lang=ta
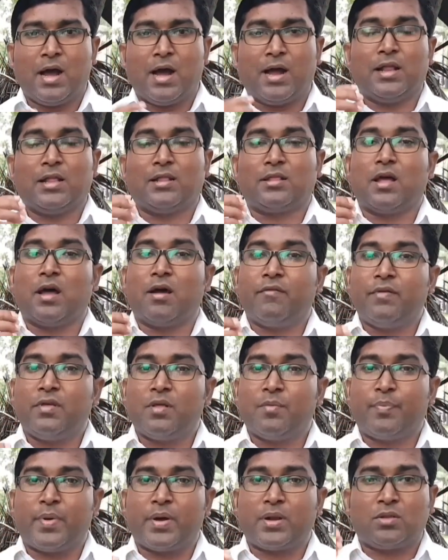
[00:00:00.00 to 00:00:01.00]
ஆனால்
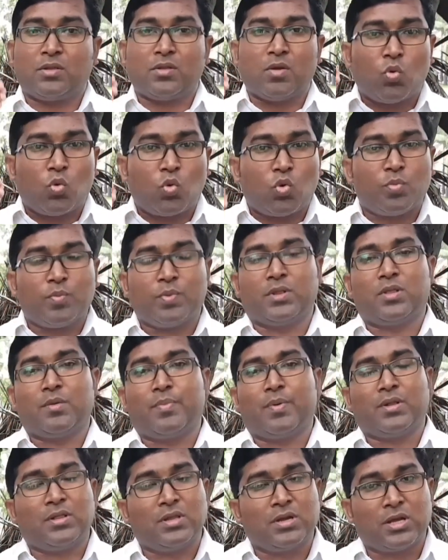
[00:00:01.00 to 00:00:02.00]
தாவிதை பார்த்து அவன் குடும்பத்தை
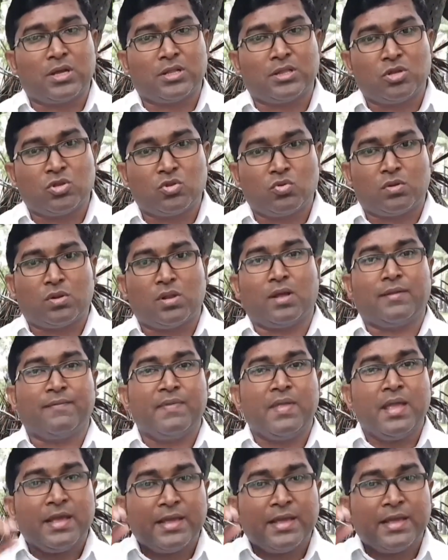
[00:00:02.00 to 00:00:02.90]
பார்த்து கத்த சொல்கிறார்